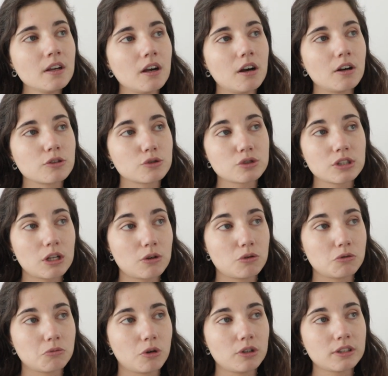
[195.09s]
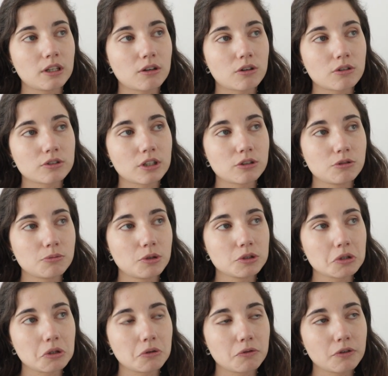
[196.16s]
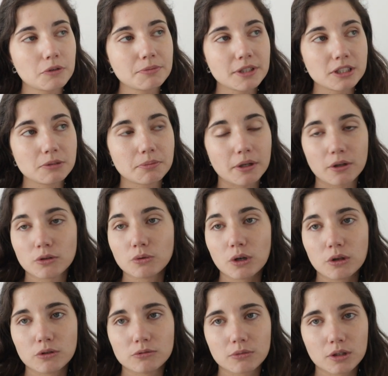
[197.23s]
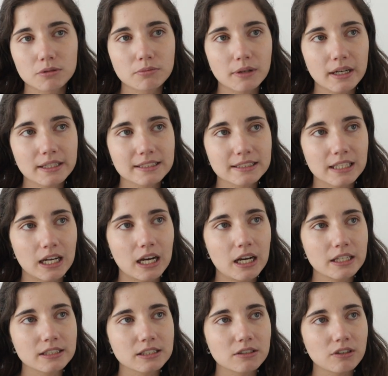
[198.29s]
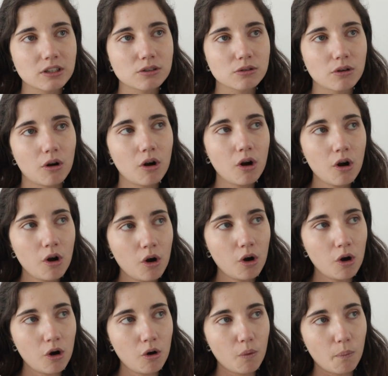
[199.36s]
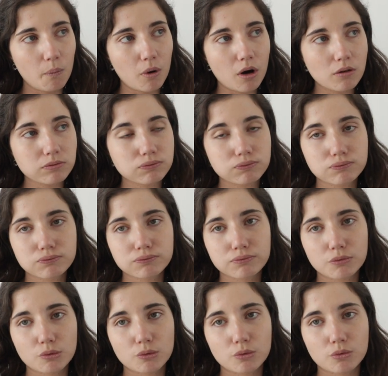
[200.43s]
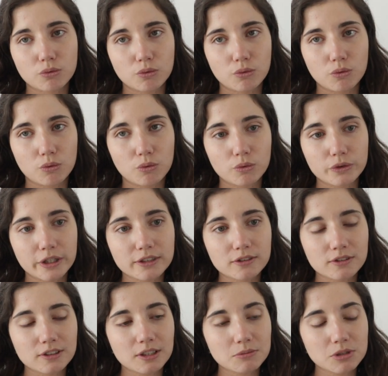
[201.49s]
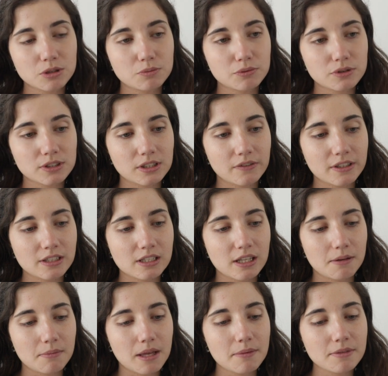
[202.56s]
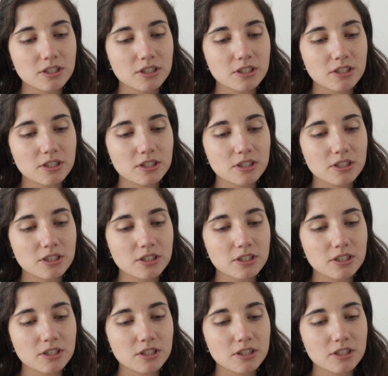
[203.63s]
Euh, juste elle le demande. Alors quand elle demande, elle le fait. Puis il y a des périodes où elle le demande pas, etc. Et c'est vrai que bon, on, attendait un petit peu que ça vienne d'elle-même.